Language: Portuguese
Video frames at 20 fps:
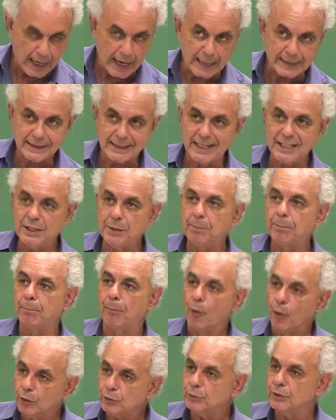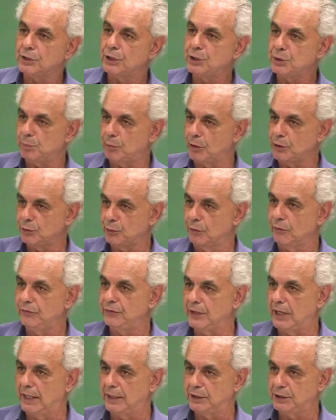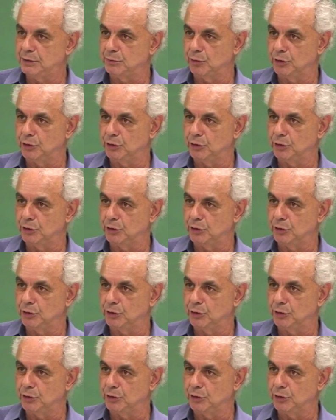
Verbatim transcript: até que ponto a gente pode confiar nesse